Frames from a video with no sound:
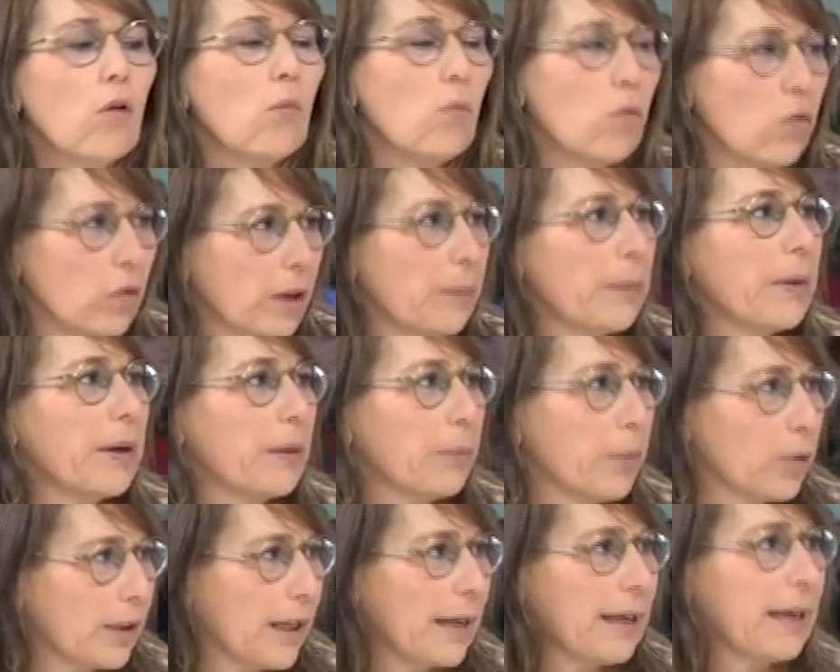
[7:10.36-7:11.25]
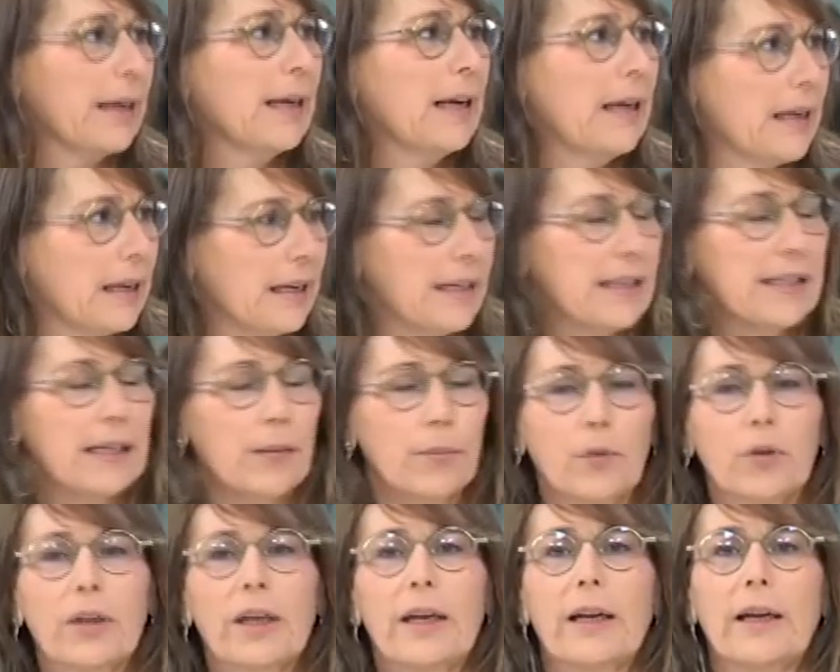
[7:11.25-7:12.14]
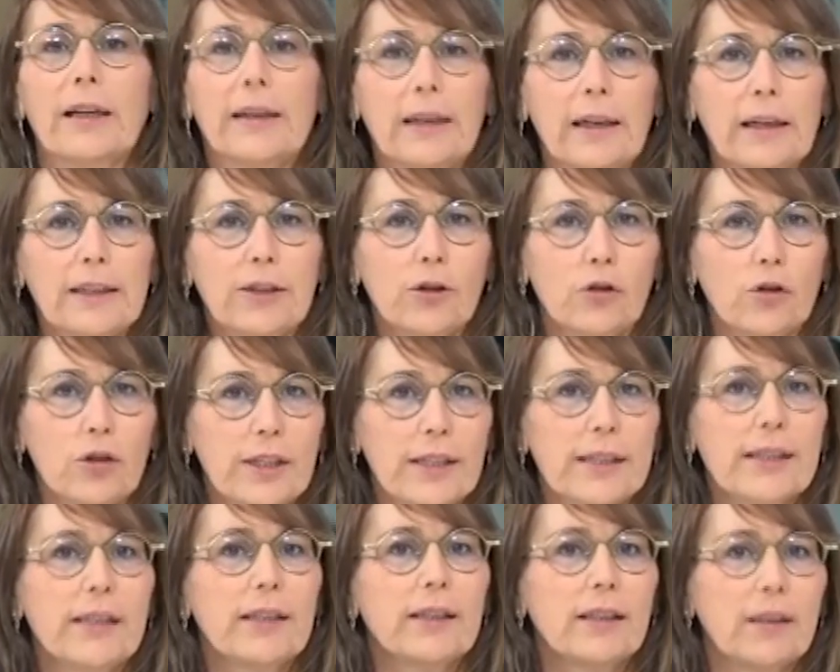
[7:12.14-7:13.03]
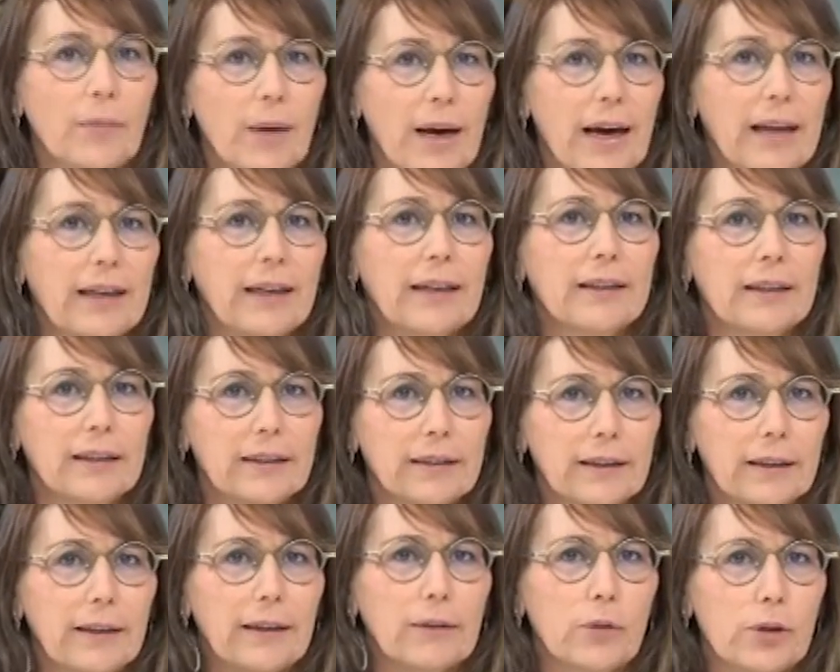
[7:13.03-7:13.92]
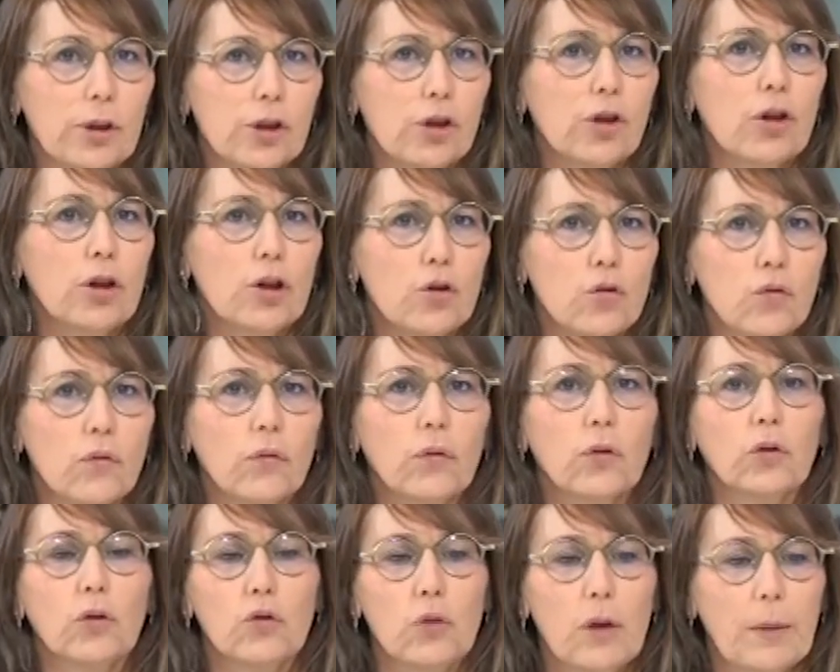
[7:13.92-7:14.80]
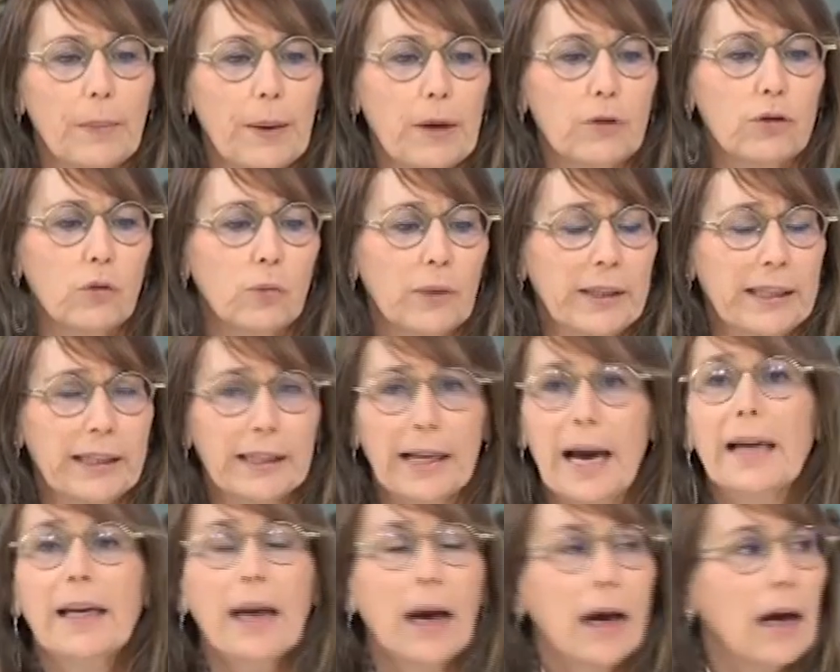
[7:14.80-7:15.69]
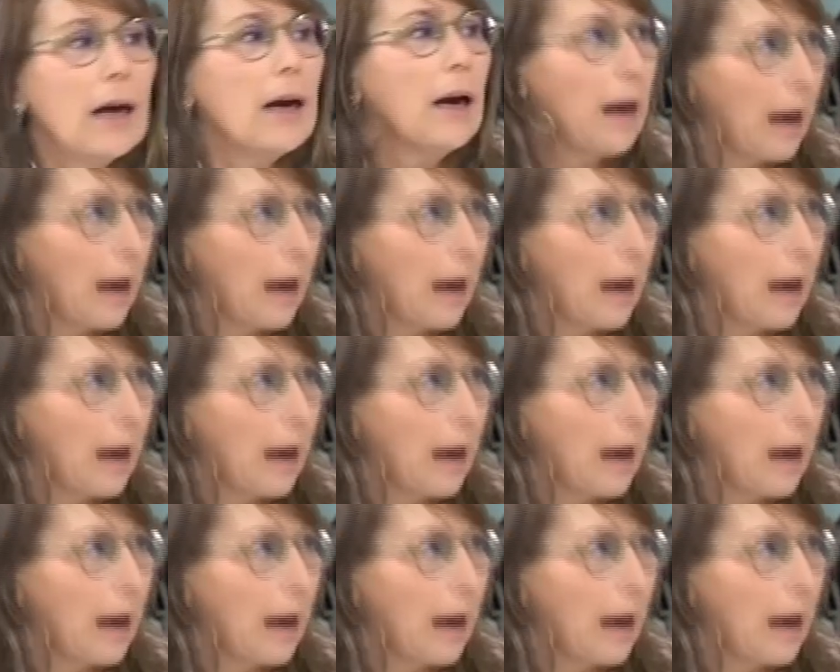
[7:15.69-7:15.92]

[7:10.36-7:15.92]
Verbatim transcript: comuni per riportare l'esempio della, della scorsa settimana, de, delle questioni sul voto sulla pausa umanitaria